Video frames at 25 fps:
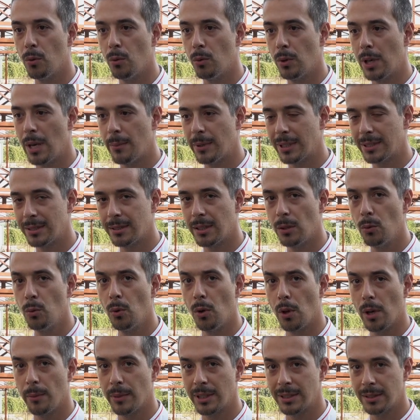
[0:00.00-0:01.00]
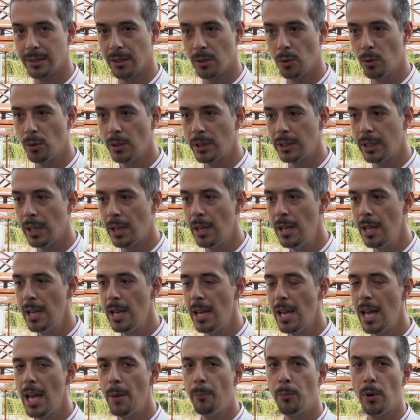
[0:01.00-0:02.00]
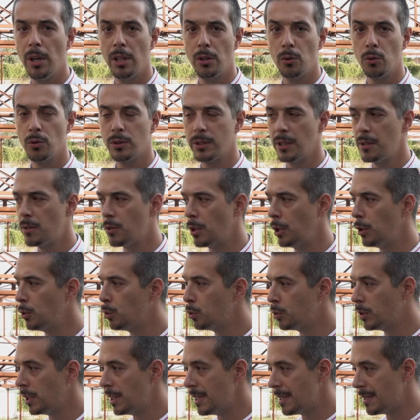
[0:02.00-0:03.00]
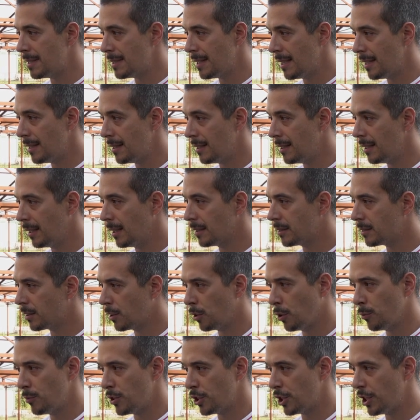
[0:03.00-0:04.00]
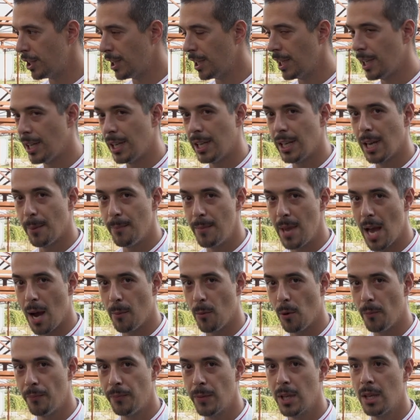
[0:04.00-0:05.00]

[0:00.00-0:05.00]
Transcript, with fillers: una pasta lunga e una pasta corta e poi la degustazione di tutti gli stand gastronomici che abbiamo,